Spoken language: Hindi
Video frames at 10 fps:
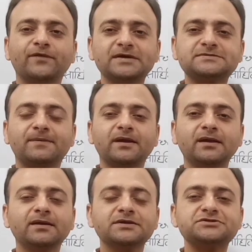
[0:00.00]
फीस
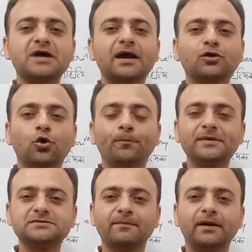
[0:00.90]
भरी चार
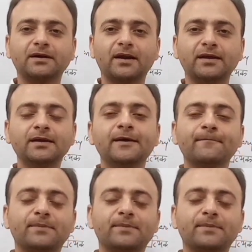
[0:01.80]
कॉपी सबमिट कराई